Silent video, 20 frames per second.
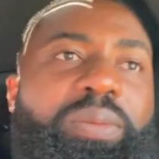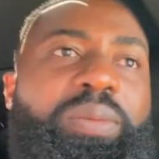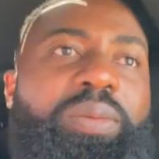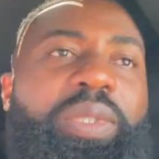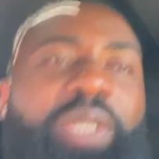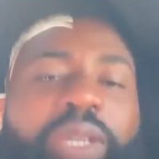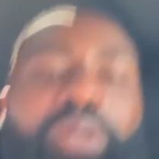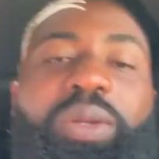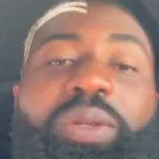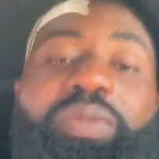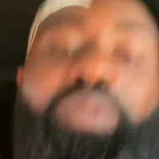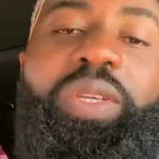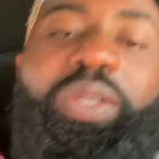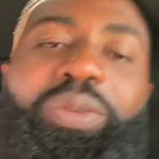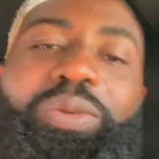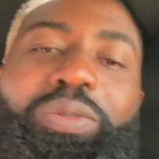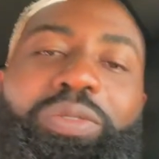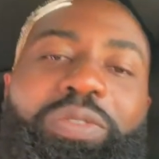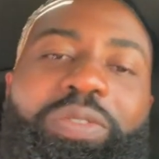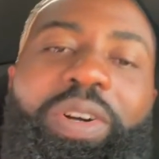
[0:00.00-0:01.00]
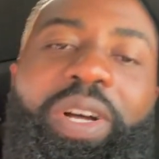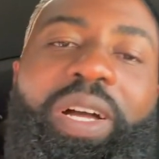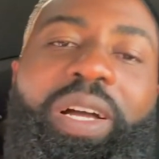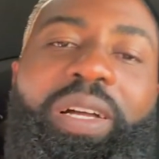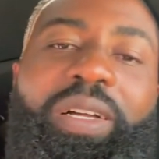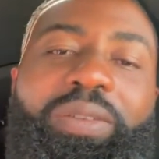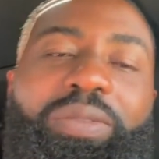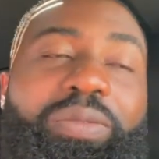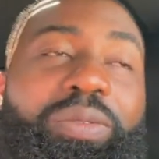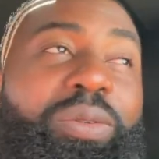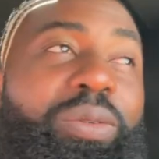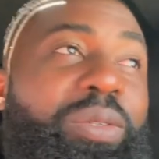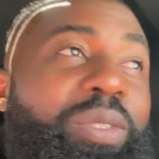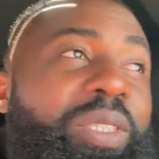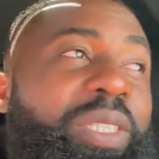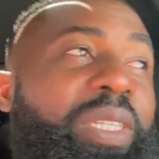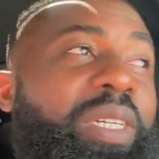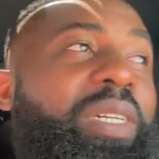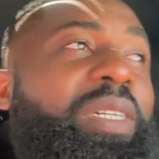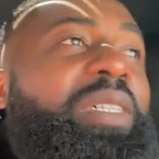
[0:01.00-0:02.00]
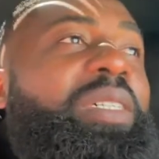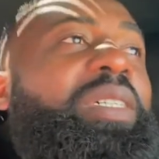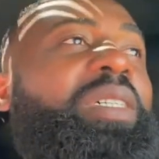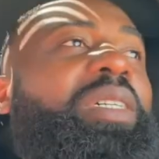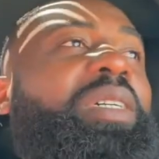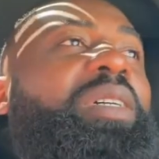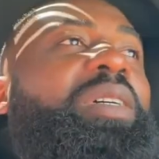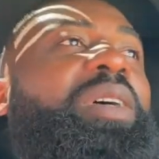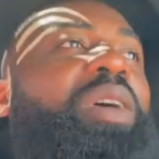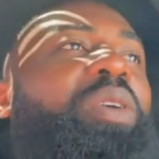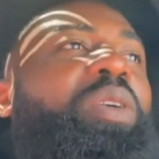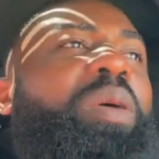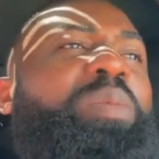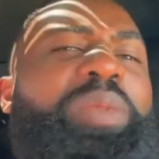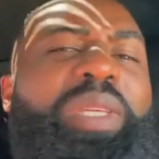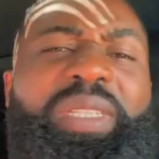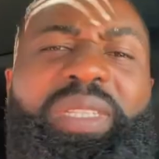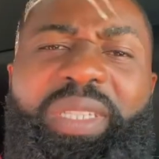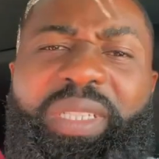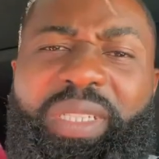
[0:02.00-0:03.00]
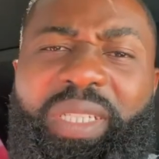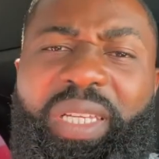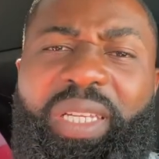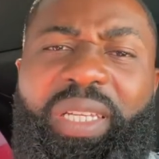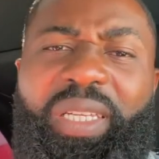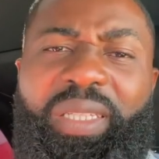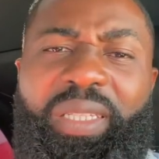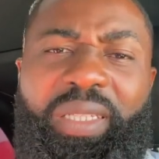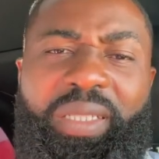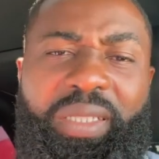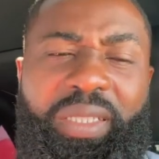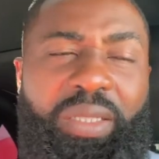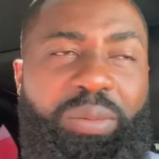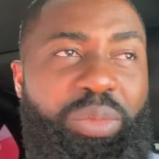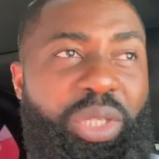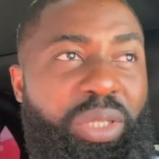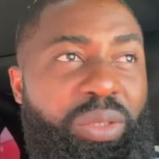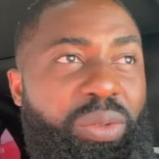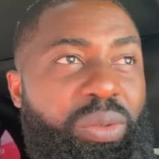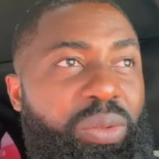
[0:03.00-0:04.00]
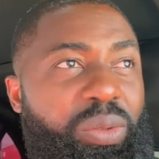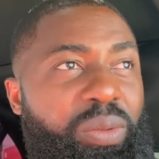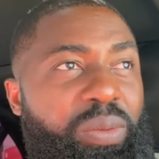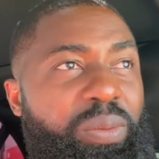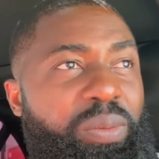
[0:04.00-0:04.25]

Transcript: qui est notre véhicule phare, faut le dire. On va peut-être essayer les désirs bientôt.